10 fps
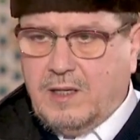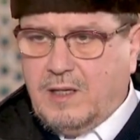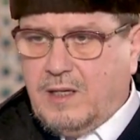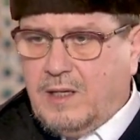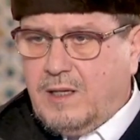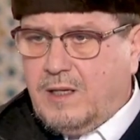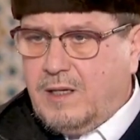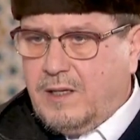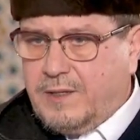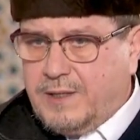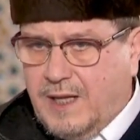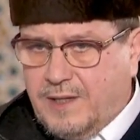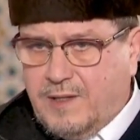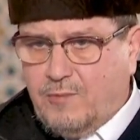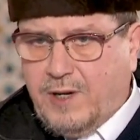آه،
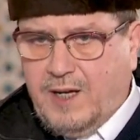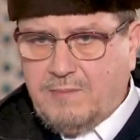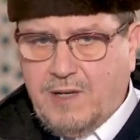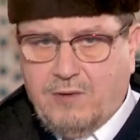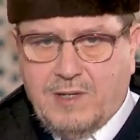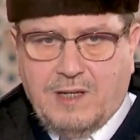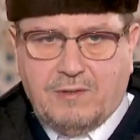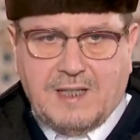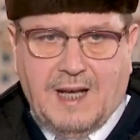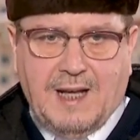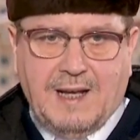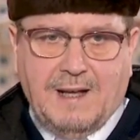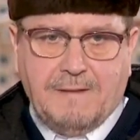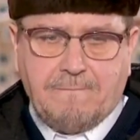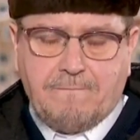الناظم رحمه الله
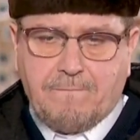تعالى